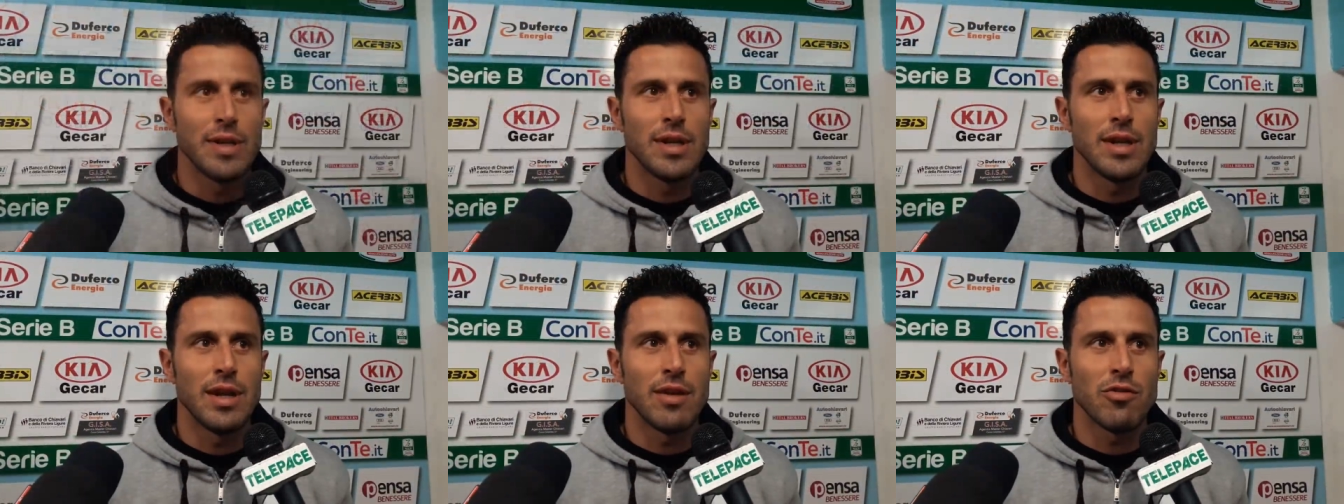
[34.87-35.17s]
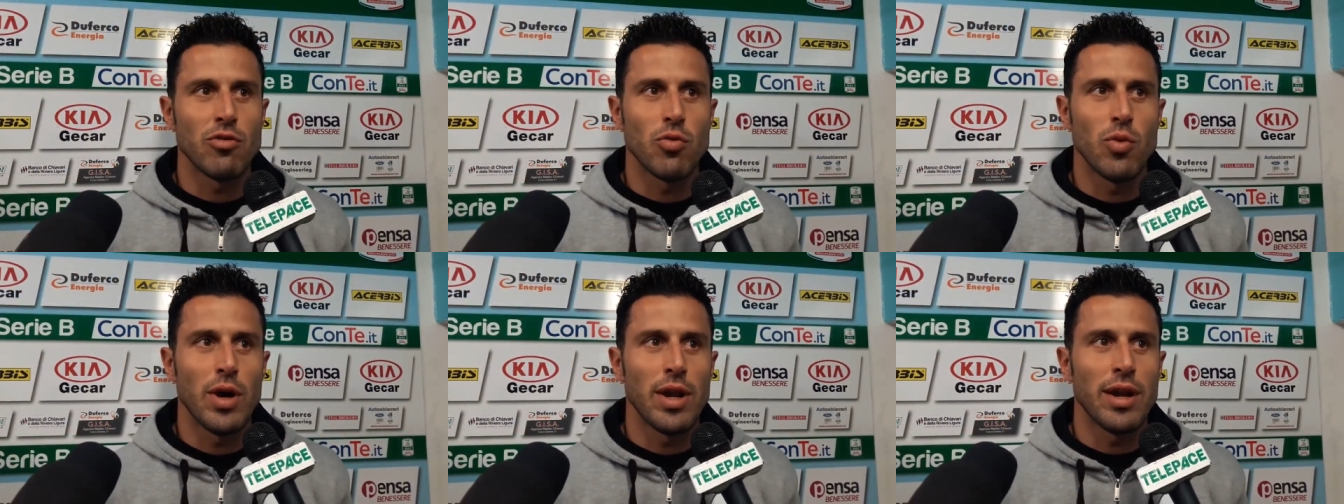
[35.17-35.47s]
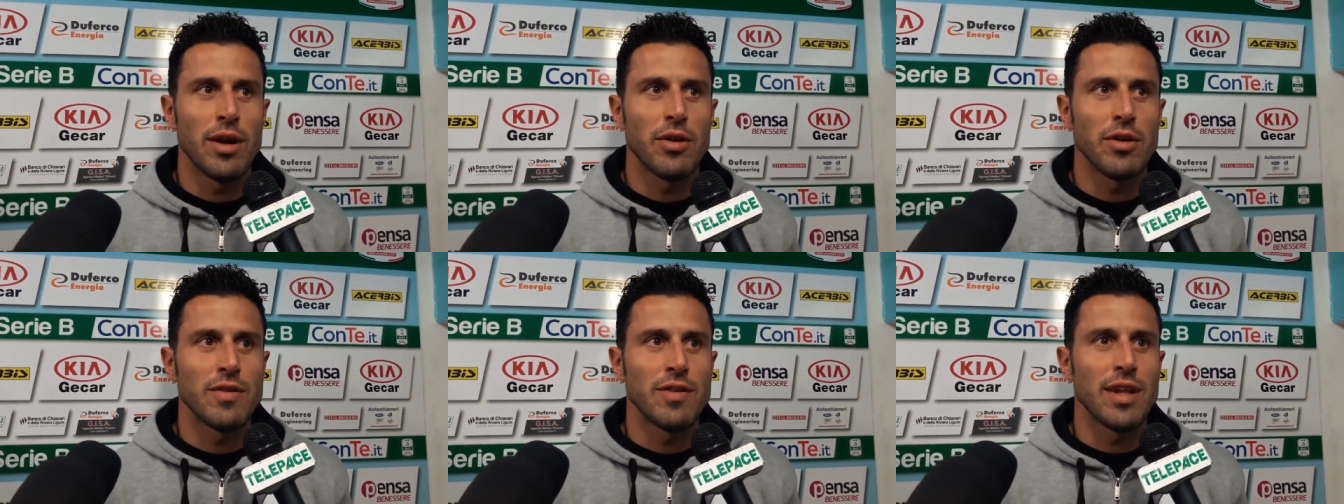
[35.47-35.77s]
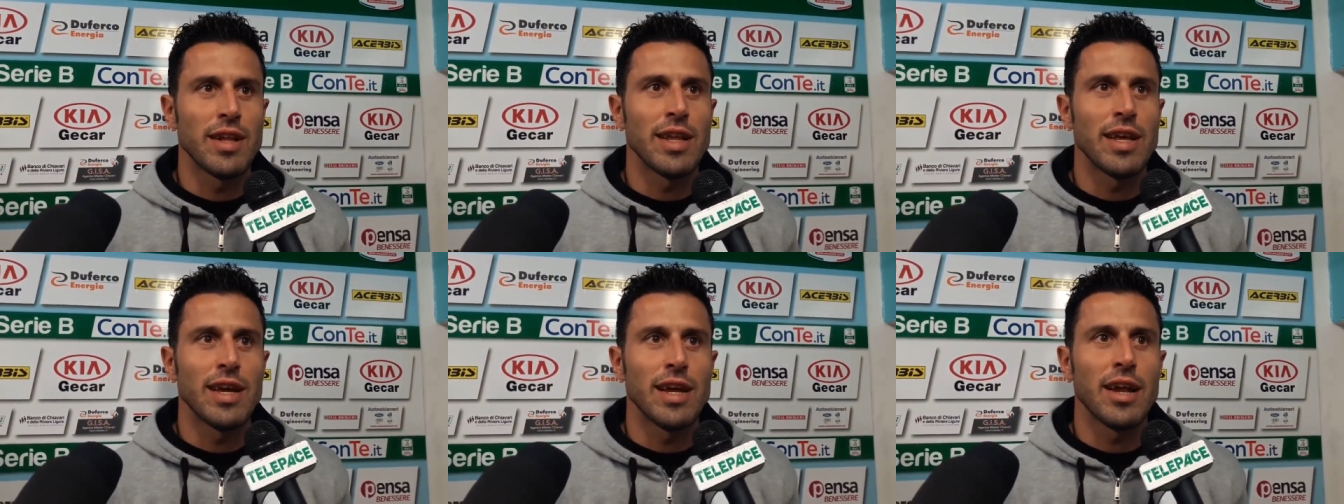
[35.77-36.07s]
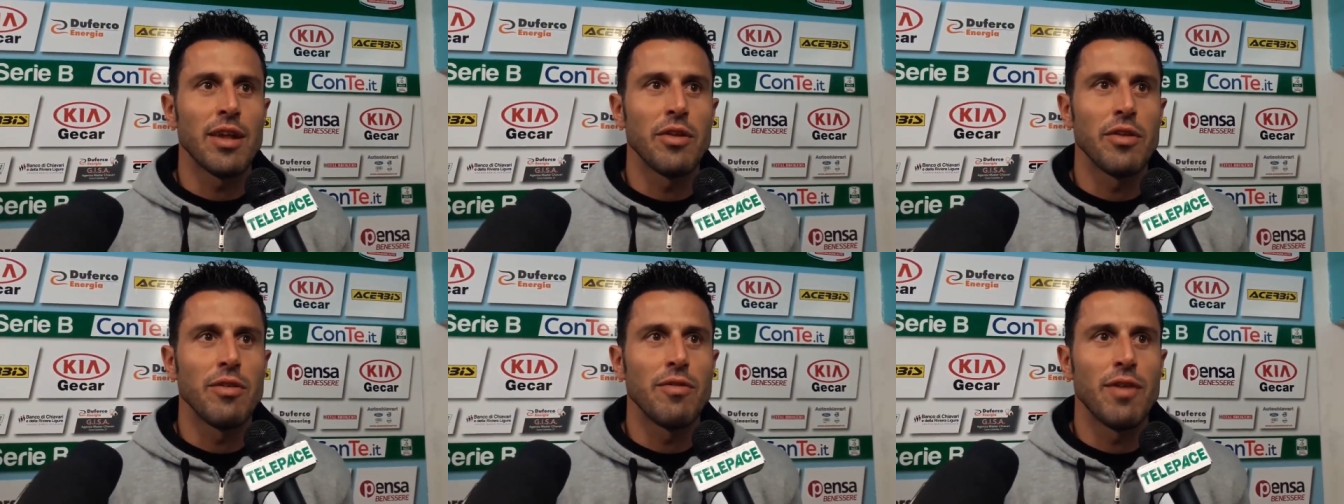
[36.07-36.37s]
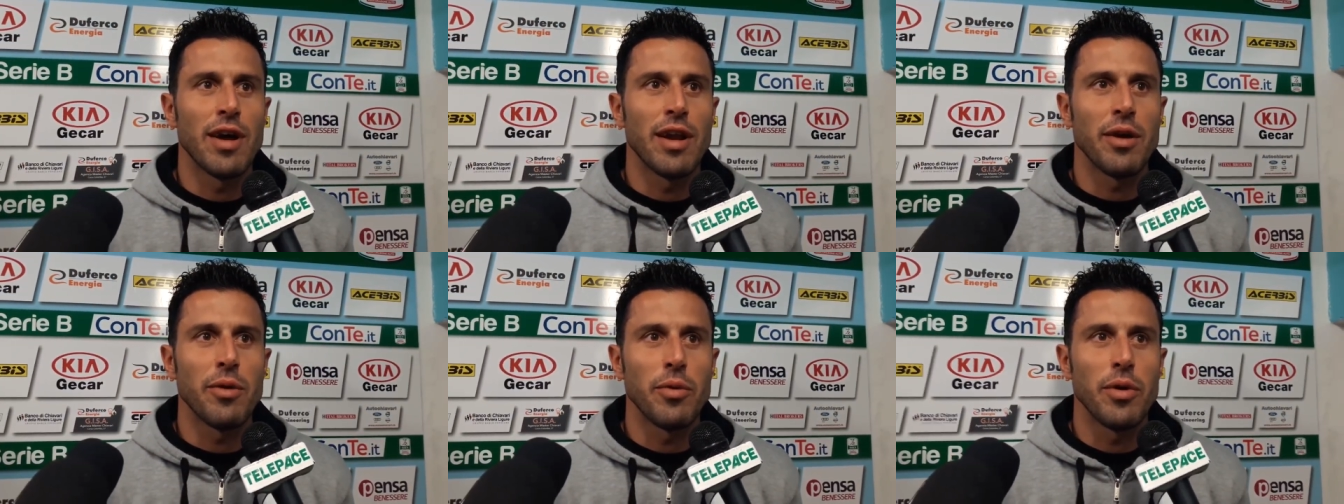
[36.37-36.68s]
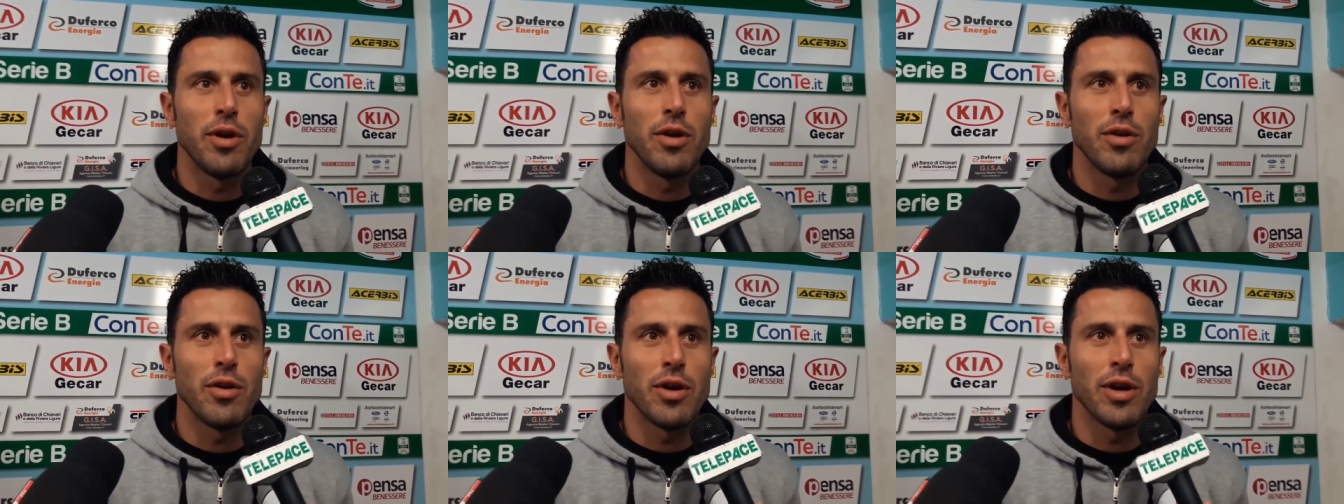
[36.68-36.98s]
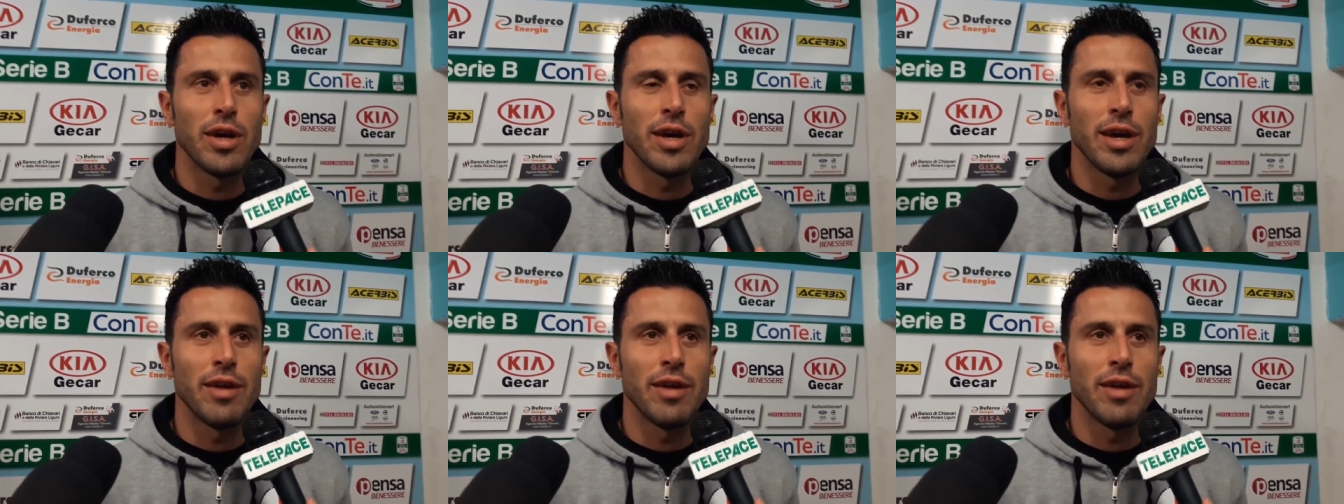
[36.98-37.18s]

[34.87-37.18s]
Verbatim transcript: La squadra non è stata in grado di fare quello che